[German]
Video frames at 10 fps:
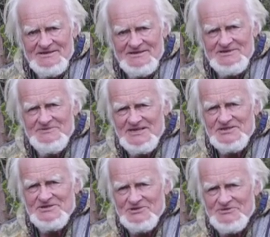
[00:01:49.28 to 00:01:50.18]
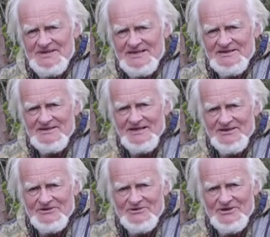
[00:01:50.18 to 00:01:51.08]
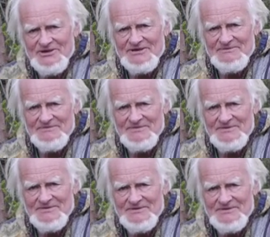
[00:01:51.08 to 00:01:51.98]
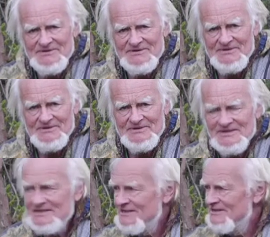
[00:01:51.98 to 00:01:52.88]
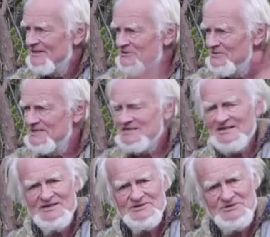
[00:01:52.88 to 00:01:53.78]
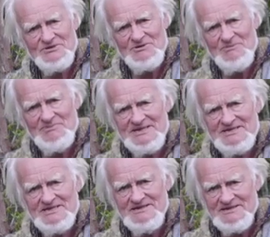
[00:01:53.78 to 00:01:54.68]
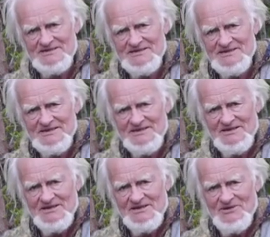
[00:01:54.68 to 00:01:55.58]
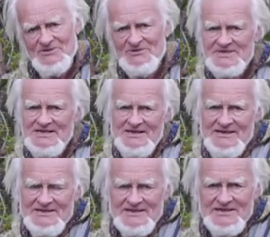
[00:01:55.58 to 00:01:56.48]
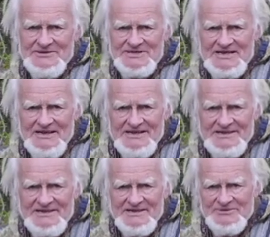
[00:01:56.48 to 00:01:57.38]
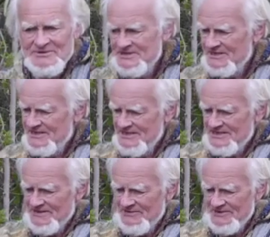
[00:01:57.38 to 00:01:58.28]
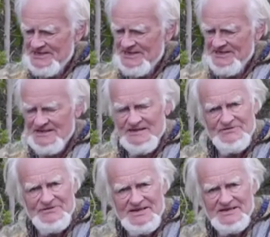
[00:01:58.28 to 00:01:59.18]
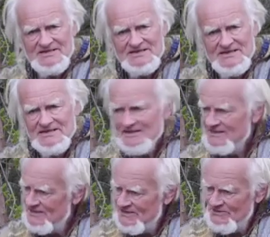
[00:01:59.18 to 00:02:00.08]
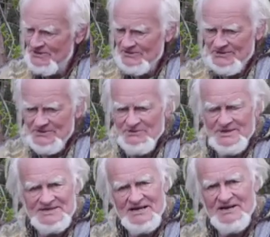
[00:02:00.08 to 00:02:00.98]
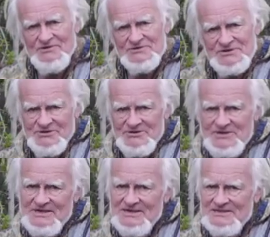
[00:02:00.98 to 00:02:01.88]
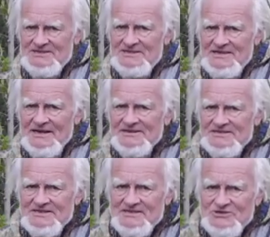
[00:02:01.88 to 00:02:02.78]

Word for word: dass wir das so schwer erkennen können. In der Natur ist alles so kompliziert. Und eine Kausalanalyse, dieser und jener Effekt, geht nur und nur darauf zurück, ist ganz